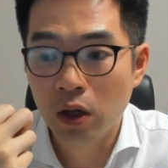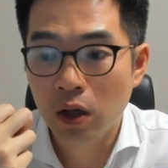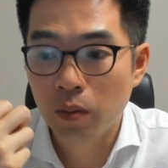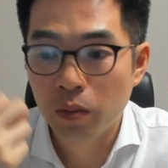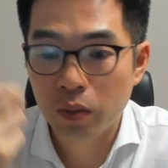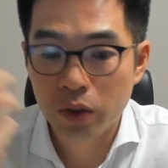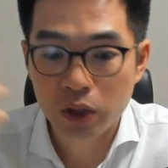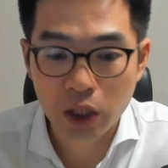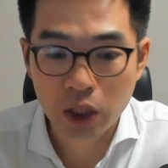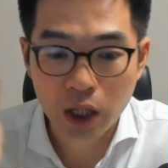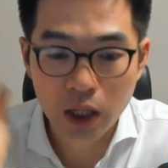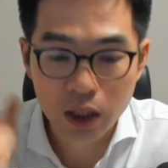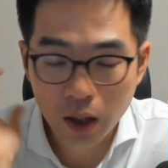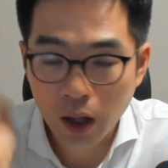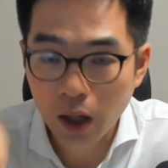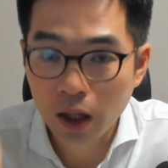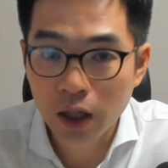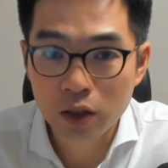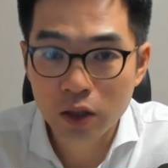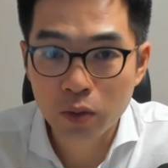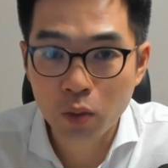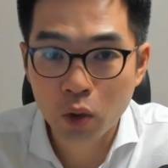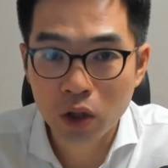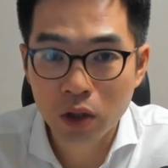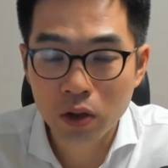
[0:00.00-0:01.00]
제가 생각하지
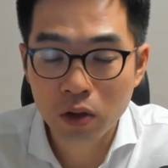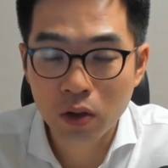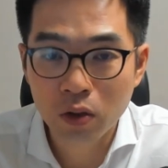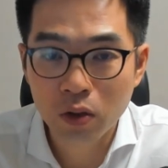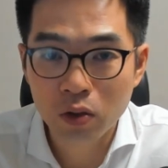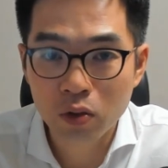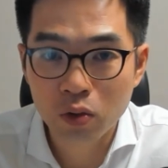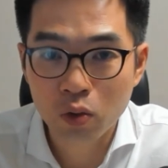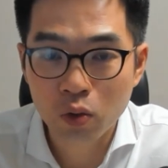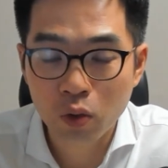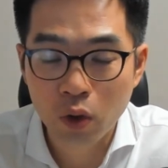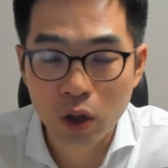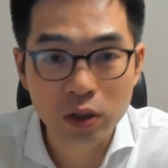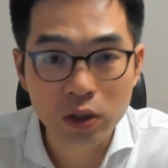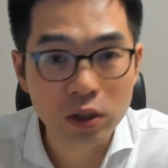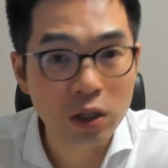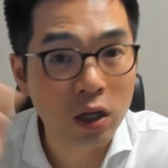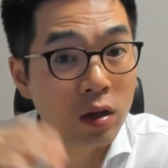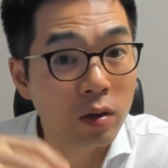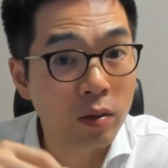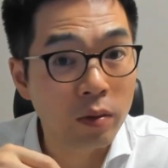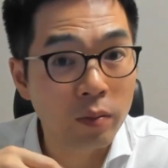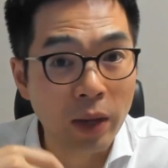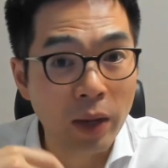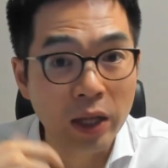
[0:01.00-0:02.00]
못했던 것들을
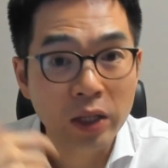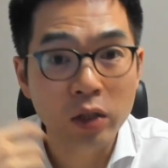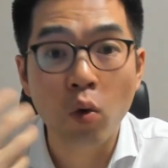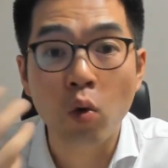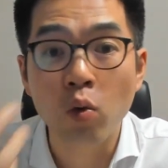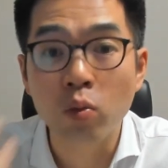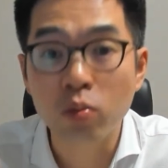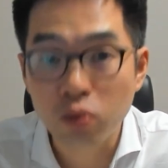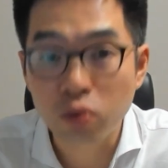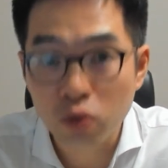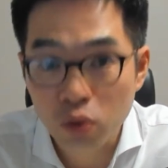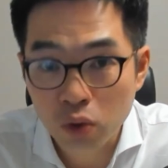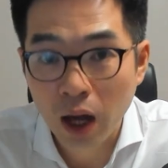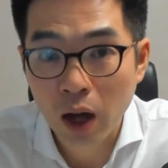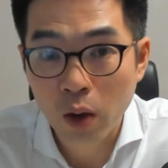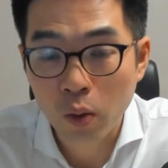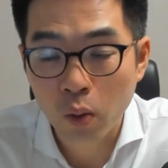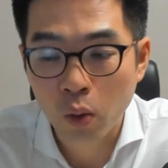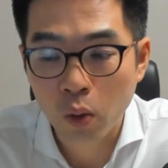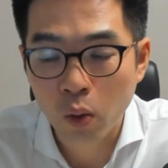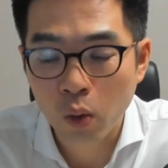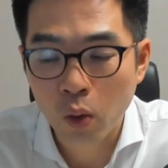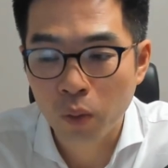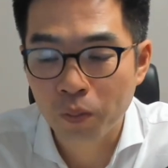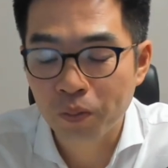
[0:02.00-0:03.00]
굉장히 많이 공부도
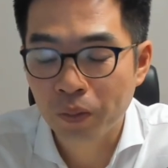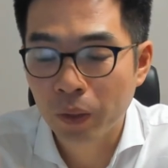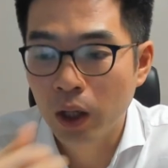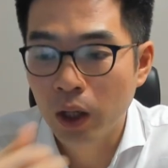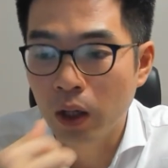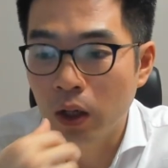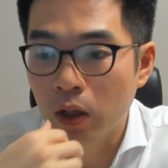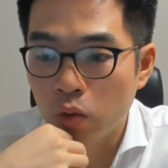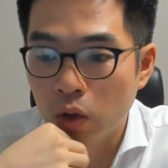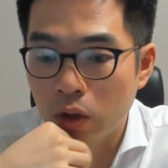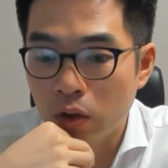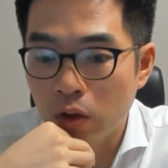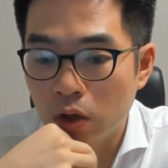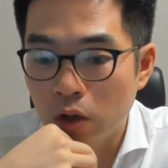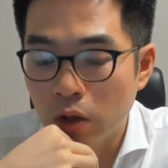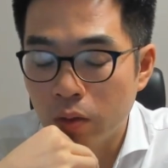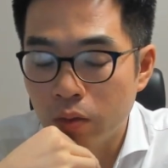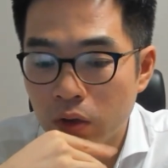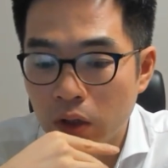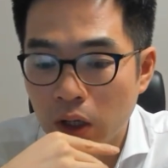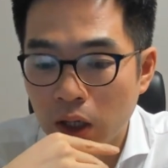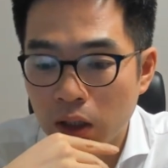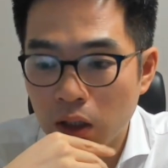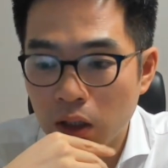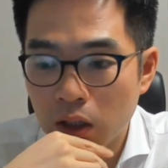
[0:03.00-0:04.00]
하고 또한
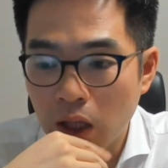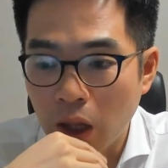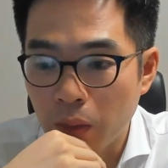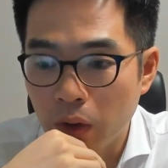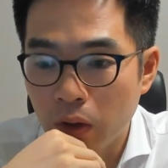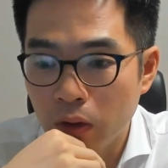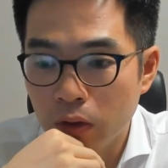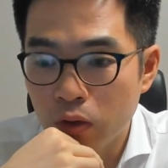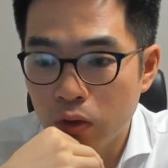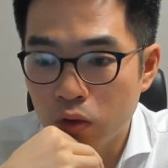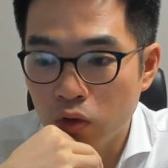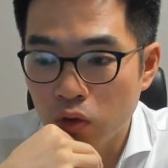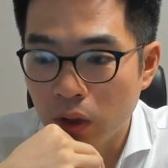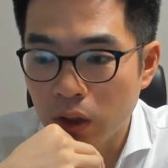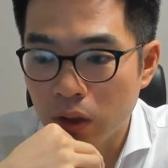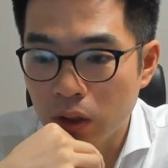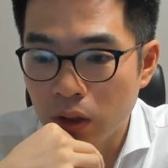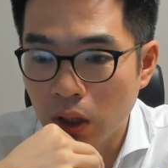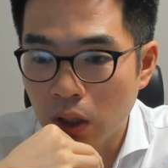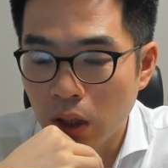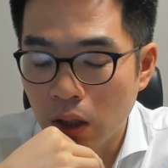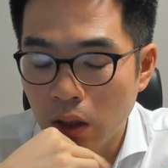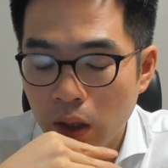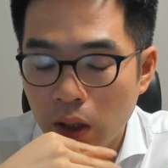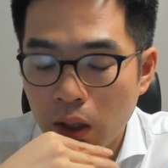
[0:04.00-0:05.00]
여러분들한테 답변을
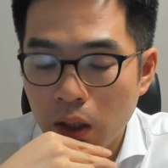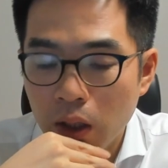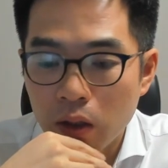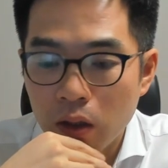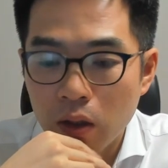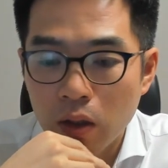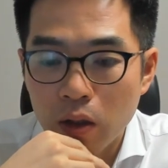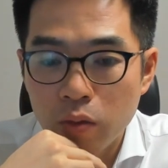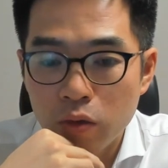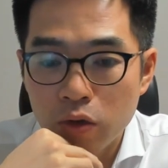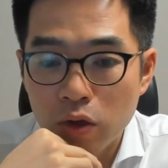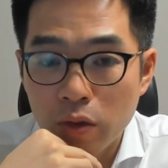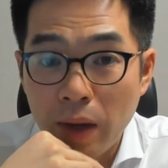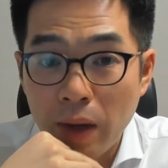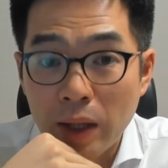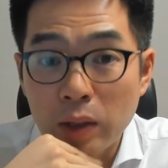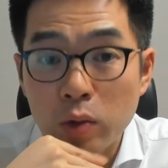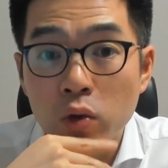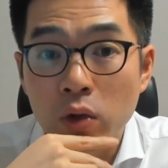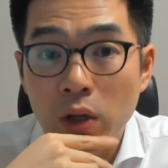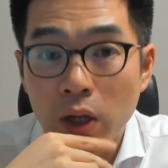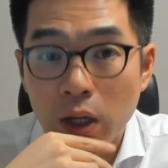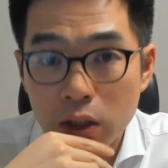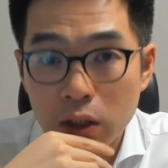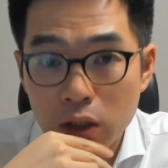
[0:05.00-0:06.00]
주면서 여러분들이
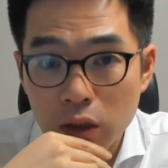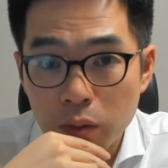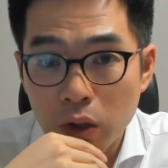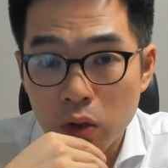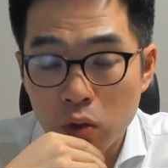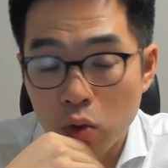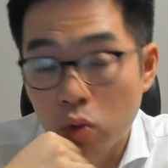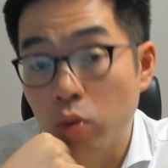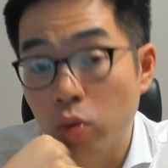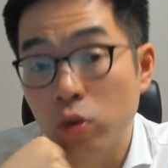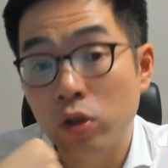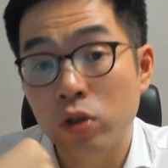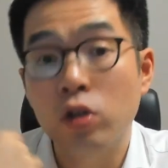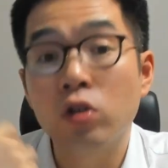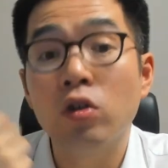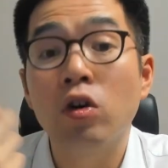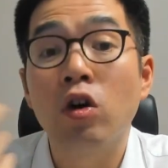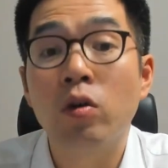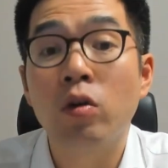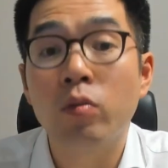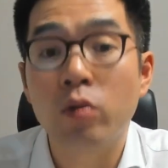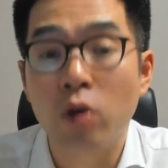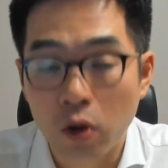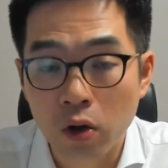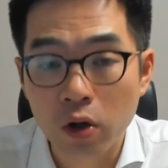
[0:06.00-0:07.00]
만족해 하시면 저도
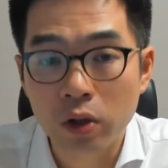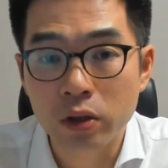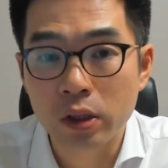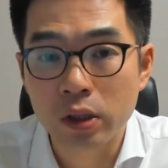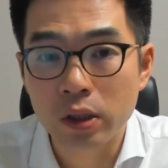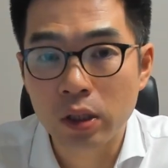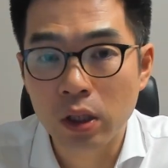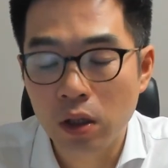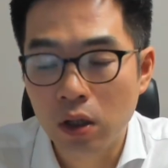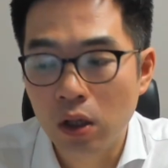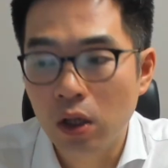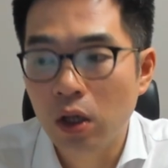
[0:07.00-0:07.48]
즐거움을 얻거든요.